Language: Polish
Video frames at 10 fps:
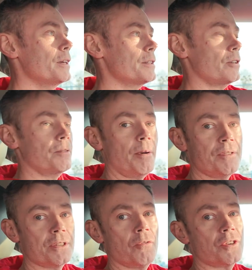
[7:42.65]
I za,
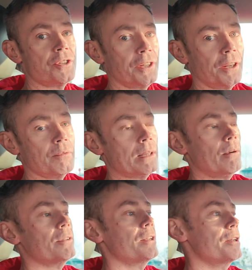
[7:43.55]
pewnie zauważycie taką
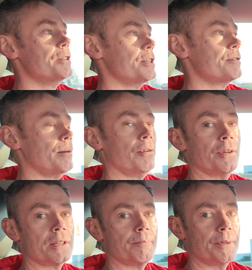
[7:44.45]
samą tendencję też w
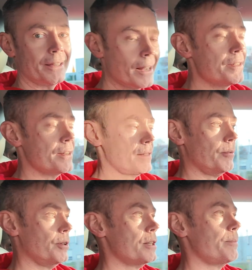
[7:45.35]
samochodach, tendencję w
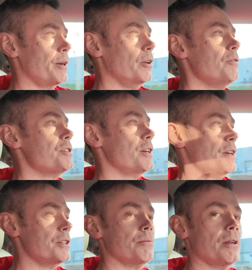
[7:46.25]
samochodach spalinowych, że
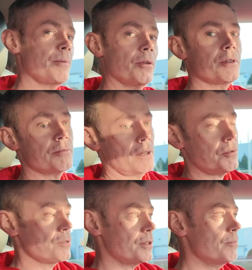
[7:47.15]
jak jedziemy na piątym czy
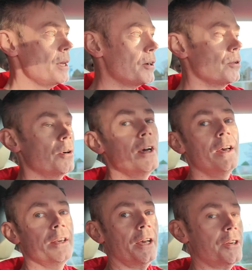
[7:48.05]
tam szóstym biegu,
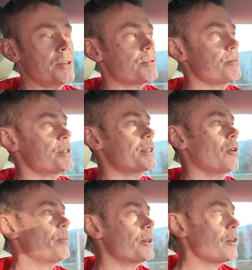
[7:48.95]
jak jedziemy sobie ze
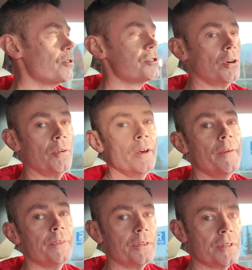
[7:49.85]
stałą prędkością,
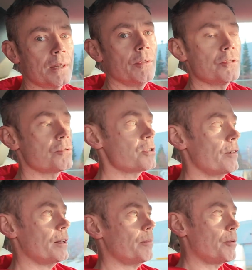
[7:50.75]
to ten samochód
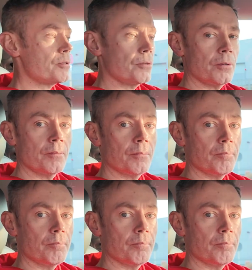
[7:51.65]
zużywa nam po prostu